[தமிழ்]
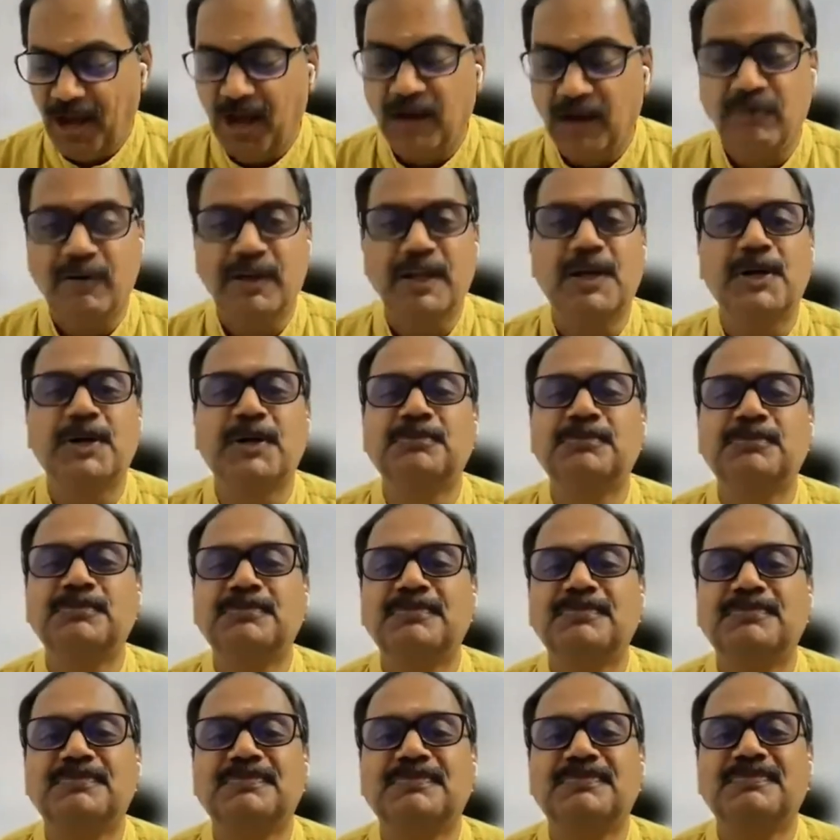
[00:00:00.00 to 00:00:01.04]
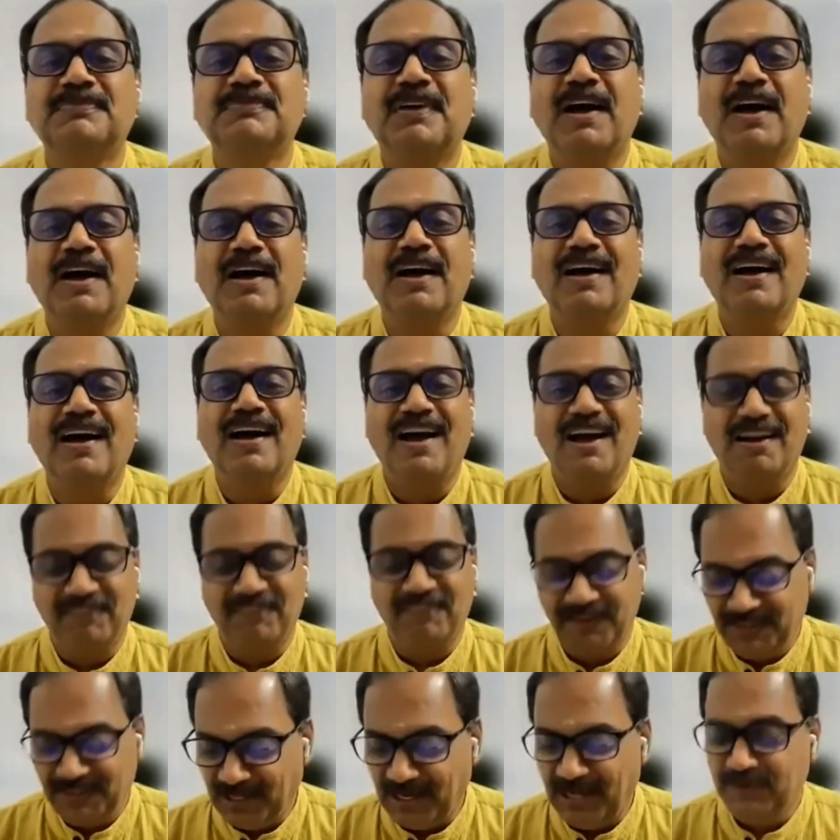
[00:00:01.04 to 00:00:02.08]
அவைக்கும் அவை
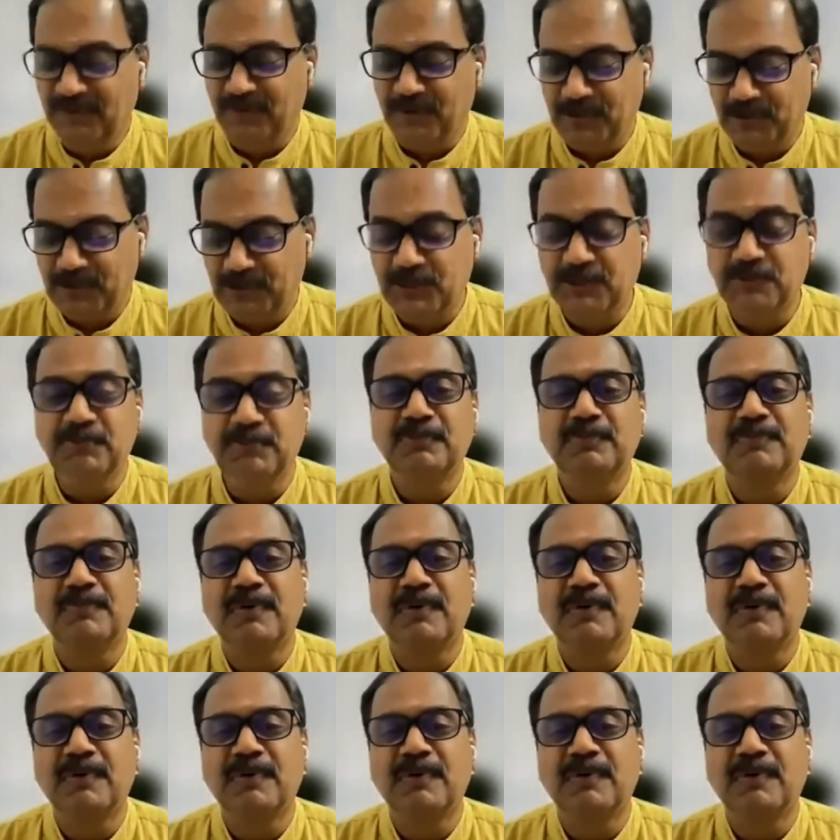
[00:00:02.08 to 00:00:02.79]
தலைவருக்கும்